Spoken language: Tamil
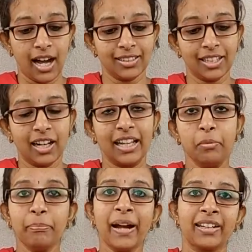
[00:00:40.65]
அதுக்கான
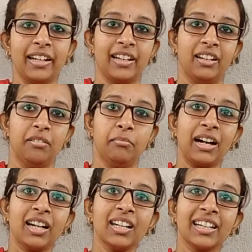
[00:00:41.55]
இம்பாக்ட் என்ன
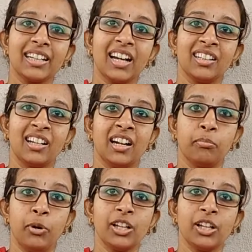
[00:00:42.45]
மக்கள் கிட்ட அதுக்கான